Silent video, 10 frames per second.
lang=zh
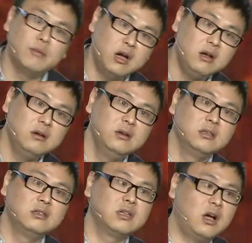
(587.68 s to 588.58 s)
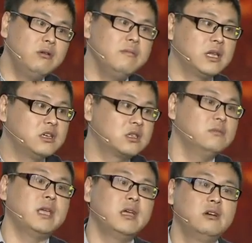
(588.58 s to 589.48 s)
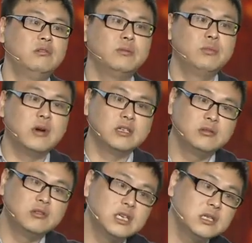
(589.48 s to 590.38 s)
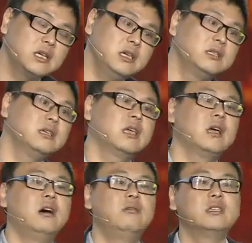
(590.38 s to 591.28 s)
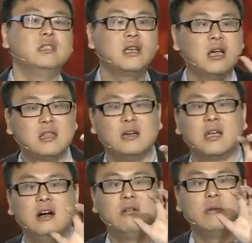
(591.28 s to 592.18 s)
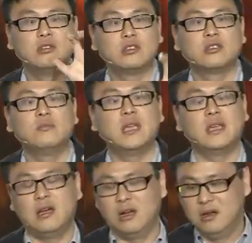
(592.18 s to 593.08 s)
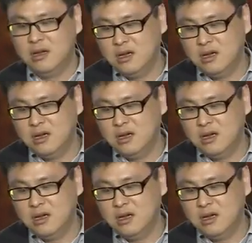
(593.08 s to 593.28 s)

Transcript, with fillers: 描就是二维码的识别，或者不管去去线下验证也好，或者您看到一个二维码去识别也好，